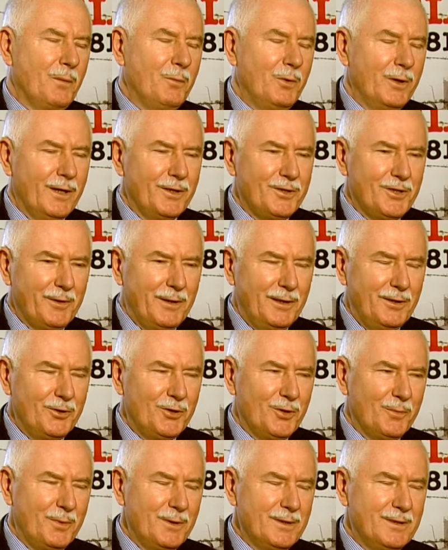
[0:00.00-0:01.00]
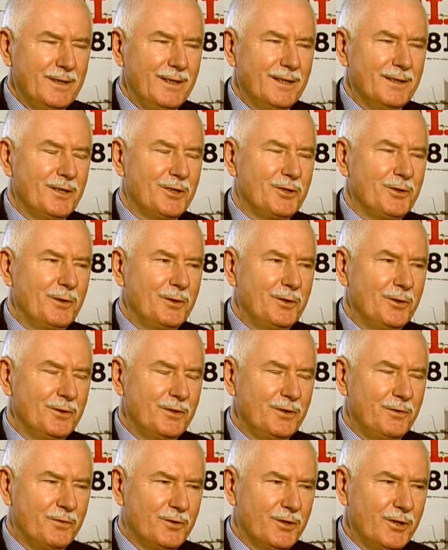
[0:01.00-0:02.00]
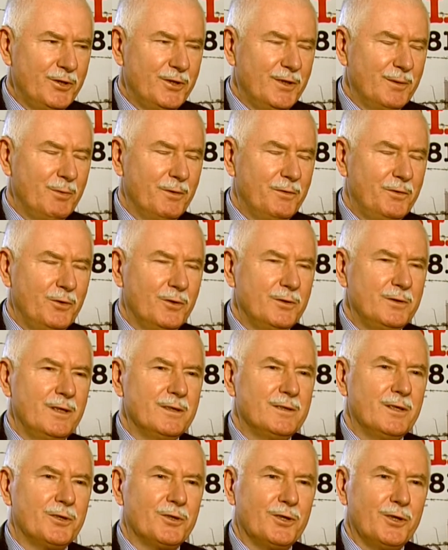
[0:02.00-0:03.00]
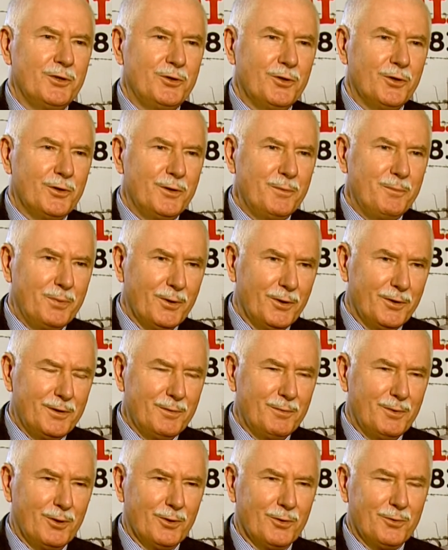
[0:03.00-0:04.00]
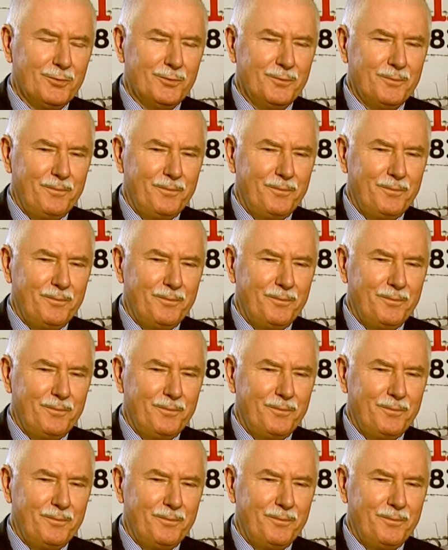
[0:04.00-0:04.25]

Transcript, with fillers: moja działalność opozycyjna zaczęła się dosyć wcześnie, bo w 1965 roku